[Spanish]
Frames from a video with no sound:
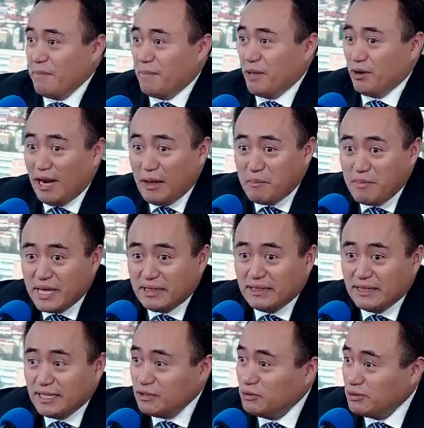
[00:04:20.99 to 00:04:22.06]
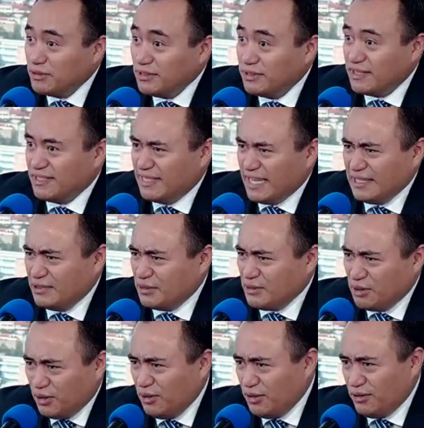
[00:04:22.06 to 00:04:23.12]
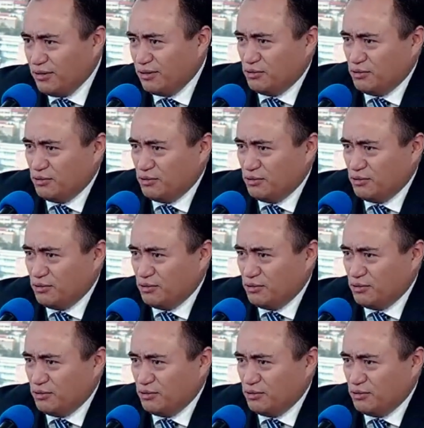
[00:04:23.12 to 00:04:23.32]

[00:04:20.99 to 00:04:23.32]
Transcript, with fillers: pero la mente nos dice, estás gordo,